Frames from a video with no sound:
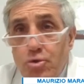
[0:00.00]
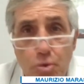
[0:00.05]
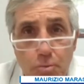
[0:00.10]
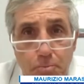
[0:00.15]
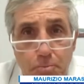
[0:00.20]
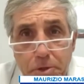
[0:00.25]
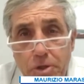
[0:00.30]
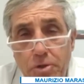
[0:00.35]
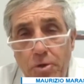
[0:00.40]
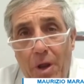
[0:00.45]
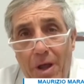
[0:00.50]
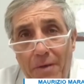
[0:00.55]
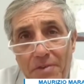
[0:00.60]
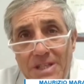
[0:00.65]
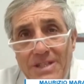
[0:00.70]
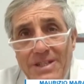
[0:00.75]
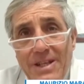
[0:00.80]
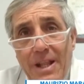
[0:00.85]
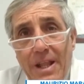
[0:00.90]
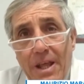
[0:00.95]
subito la
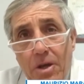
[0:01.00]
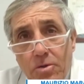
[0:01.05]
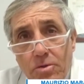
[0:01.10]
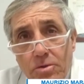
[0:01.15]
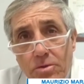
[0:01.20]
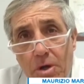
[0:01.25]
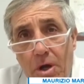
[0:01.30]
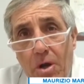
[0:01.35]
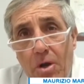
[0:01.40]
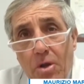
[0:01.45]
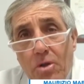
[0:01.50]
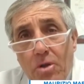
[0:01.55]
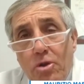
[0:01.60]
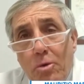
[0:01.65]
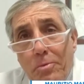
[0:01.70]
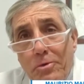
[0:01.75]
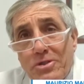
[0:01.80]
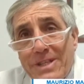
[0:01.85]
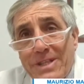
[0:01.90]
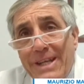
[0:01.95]
visita di controllo
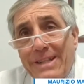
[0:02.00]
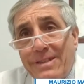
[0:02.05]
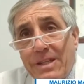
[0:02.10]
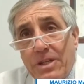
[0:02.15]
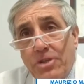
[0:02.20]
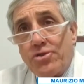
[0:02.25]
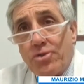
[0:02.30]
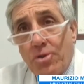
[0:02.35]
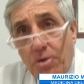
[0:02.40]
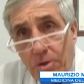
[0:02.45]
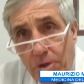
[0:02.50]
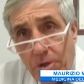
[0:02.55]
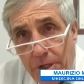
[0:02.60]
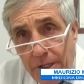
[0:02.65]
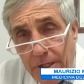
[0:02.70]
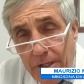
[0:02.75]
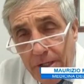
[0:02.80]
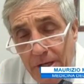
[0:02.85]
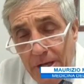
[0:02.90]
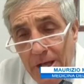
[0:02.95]
dopo sette
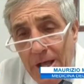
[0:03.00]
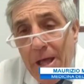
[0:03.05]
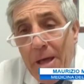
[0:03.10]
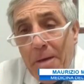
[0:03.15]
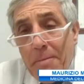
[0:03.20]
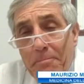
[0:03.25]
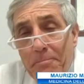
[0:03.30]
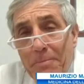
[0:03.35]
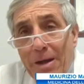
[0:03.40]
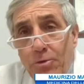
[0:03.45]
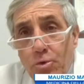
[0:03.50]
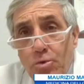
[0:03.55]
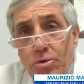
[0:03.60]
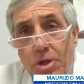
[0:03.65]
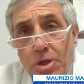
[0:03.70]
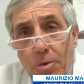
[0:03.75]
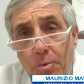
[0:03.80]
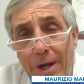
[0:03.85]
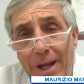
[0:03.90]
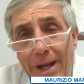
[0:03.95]
giorni, ma
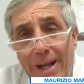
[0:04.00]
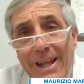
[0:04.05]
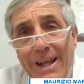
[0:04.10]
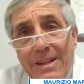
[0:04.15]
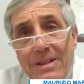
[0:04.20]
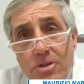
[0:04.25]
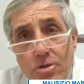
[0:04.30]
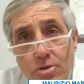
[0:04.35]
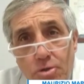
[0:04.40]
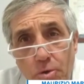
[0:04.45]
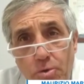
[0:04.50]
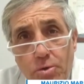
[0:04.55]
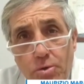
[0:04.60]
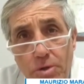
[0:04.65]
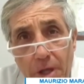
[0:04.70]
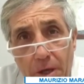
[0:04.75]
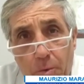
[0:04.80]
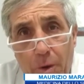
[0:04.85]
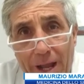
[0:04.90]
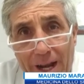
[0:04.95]
tutti quelli al di
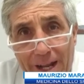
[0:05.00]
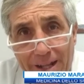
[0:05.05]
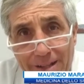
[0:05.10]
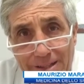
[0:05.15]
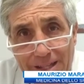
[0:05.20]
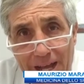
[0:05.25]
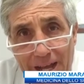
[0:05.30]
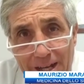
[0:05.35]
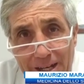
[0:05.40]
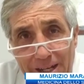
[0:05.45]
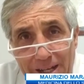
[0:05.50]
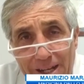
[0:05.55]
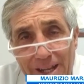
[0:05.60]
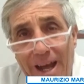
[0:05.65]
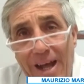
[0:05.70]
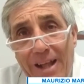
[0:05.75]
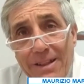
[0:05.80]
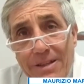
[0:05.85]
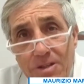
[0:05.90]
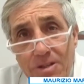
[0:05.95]
sotto dei 40
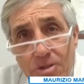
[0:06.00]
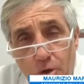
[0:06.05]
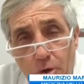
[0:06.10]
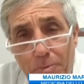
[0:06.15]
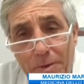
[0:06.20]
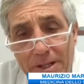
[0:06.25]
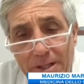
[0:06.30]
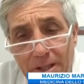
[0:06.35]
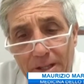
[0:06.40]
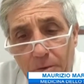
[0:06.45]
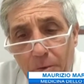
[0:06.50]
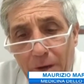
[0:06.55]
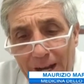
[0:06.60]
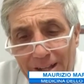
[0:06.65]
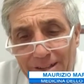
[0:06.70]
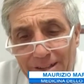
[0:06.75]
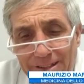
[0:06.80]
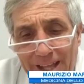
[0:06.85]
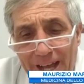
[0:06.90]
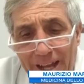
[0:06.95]
anni, al di sopra dei
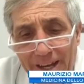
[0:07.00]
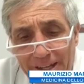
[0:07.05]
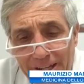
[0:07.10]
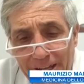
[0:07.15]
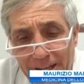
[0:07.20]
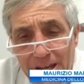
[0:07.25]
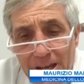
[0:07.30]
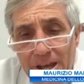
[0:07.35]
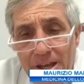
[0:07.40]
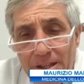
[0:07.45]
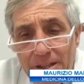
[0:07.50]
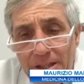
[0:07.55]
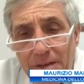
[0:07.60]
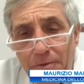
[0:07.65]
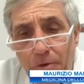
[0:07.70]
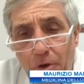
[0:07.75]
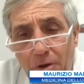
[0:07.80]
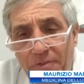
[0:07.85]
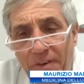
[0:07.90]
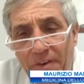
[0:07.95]
40 anni,
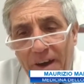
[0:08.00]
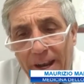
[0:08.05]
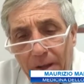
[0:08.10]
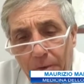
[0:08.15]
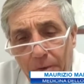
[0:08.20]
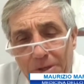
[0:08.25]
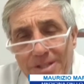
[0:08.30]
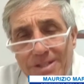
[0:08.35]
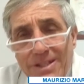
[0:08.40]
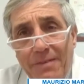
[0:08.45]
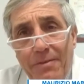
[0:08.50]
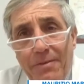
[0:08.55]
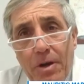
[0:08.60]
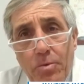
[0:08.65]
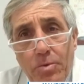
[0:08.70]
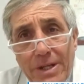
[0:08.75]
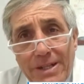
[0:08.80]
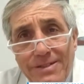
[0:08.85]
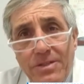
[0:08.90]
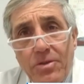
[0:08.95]
devono fare questa
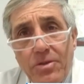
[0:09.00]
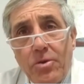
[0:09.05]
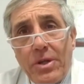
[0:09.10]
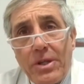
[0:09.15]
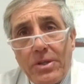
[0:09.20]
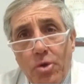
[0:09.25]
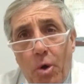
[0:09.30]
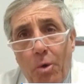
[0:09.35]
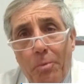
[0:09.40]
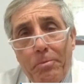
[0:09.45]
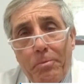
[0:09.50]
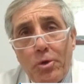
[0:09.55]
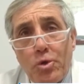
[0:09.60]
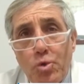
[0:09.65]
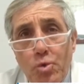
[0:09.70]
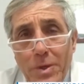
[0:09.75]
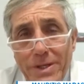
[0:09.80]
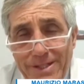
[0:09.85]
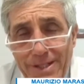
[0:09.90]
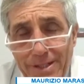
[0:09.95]
valutazione
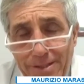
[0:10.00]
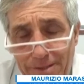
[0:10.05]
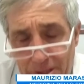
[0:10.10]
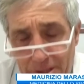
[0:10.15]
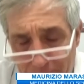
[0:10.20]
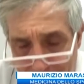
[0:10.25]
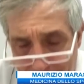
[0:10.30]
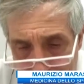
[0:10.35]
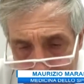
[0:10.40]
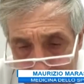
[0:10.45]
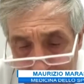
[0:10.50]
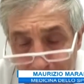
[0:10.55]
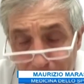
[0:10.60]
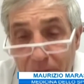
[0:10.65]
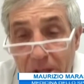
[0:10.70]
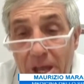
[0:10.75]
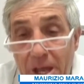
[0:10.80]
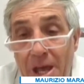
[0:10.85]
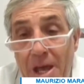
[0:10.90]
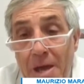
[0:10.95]
dopo due settimane.
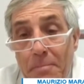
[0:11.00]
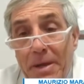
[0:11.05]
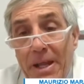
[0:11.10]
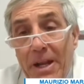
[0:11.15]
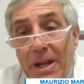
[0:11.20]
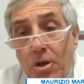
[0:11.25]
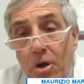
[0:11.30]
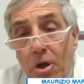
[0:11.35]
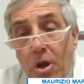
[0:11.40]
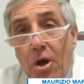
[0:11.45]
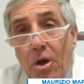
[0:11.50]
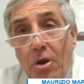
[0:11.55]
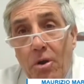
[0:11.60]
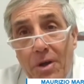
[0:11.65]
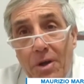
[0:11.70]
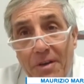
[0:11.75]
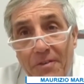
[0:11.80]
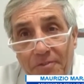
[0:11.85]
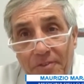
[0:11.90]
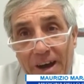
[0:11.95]
Per
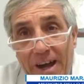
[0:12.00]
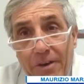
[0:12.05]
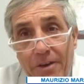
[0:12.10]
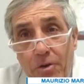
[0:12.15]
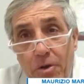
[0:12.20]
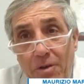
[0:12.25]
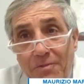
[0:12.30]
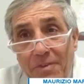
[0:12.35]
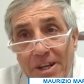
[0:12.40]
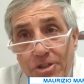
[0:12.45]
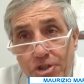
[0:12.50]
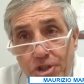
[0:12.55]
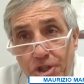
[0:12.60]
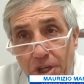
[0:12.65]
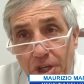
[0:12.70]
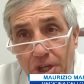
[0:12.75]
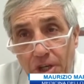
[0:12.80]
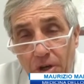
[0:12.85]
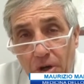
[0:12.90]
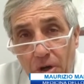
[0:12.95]
coloro che fanno il
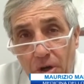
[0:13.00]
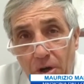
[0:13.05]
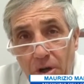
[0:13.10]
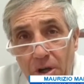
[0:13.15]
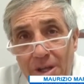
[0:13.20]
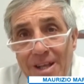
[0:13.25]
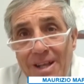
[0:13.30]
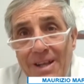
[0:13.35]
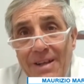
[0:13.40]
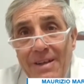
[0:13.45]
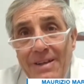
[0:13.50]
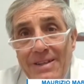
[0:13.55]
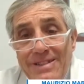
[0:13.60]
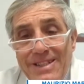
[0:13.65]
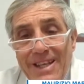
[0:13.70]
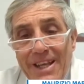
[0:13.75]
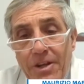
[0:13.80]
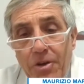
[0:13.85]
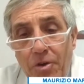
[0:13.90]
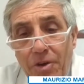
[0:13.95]
vaccino,
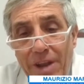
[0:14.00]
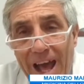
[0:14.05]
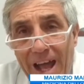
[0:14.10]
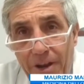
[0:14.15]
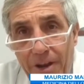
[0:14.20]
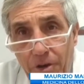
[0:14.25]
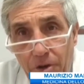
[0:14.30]
se non